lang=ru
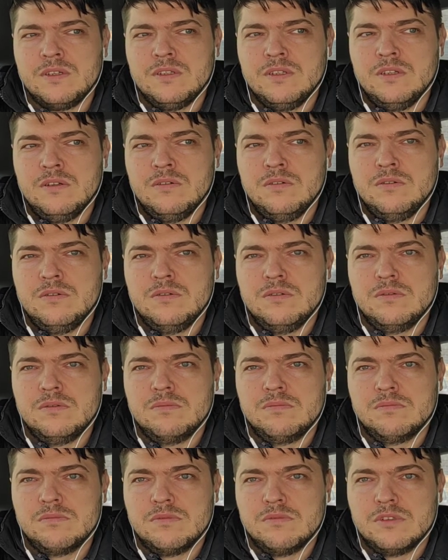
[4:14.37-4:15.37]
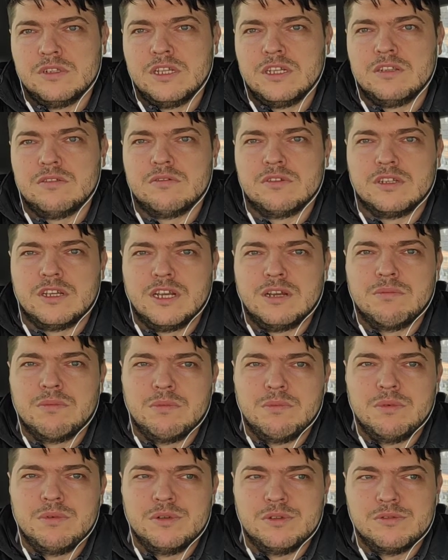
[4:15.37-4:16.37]
Ну, вот это вот как
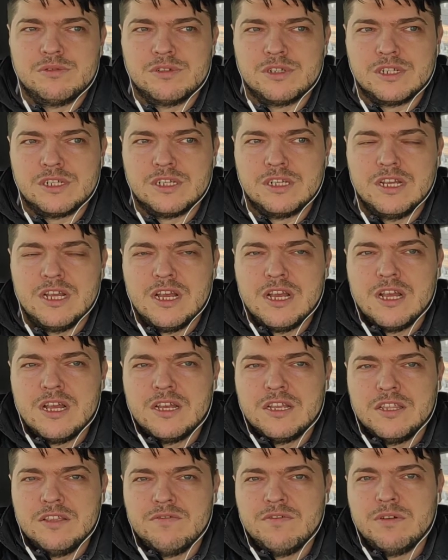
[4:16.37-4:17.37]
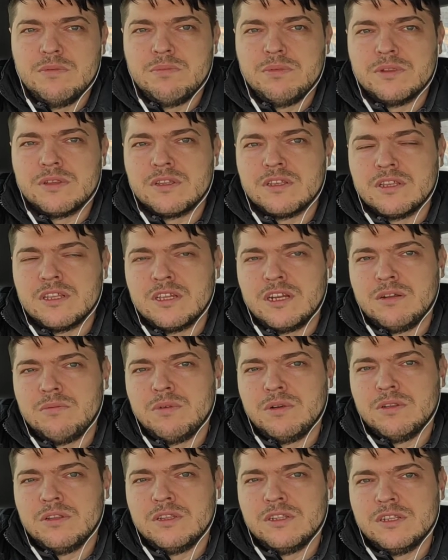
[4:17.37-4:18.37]
бы будет уже невыполненная
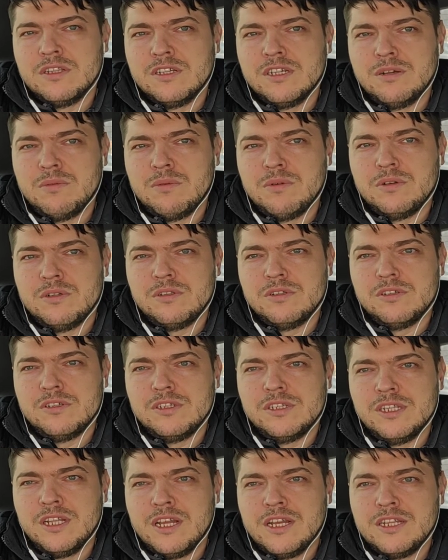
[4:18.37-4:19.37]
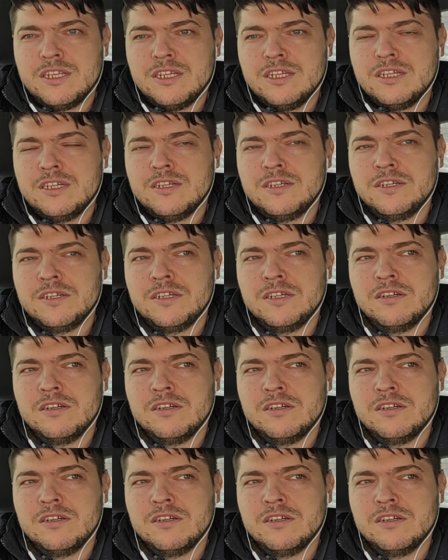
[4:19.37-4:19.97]
работа над собой, то есть знания,